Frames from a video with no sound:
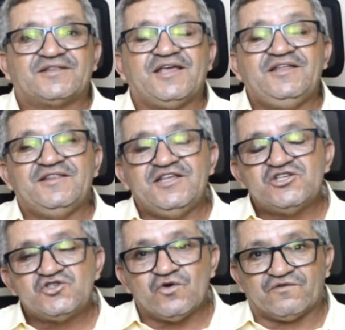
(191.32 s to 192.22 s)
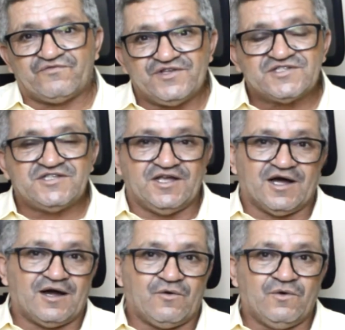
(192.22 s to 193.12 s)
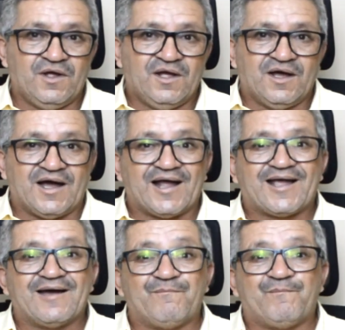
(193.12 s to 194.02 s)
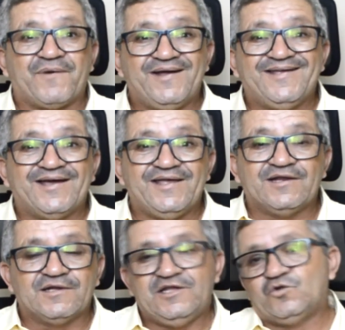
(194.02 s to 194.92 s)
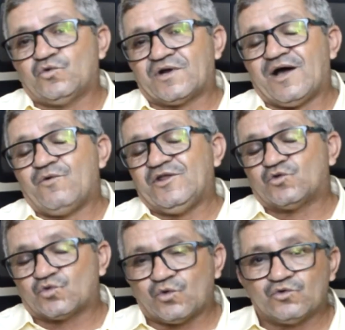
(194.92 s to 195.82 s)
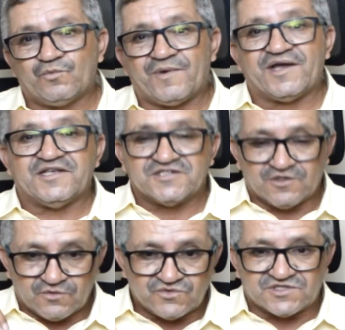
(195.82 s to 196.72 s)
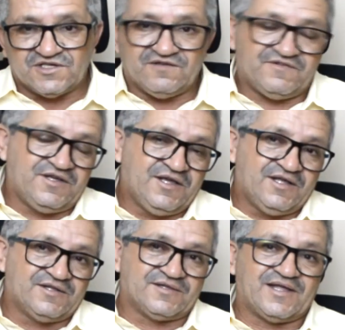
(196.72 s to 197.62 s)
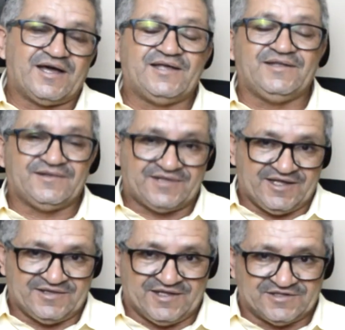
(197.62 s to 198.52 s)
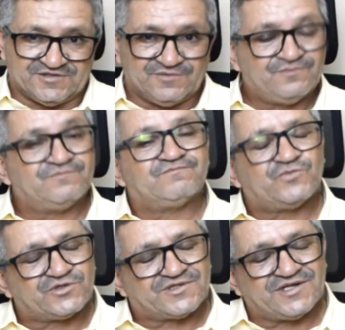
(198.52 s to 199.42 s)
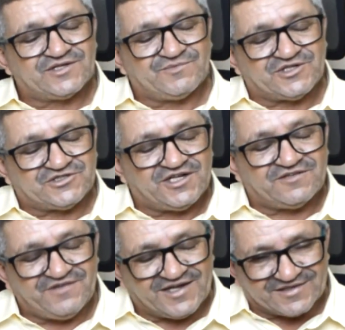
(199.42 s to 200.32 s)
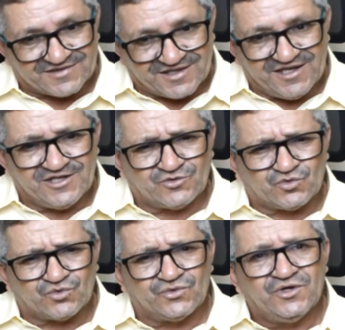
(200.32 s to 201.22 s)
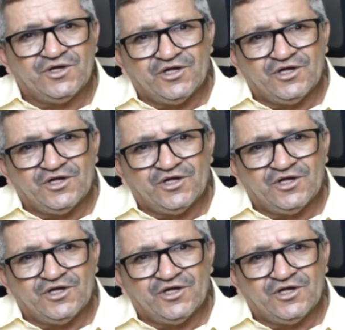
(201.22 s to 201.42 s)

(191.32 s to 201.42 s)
tem início oficial a campanha eleitoral em todo o país, inclusive na internet. Portanto, minha gente, fica atento,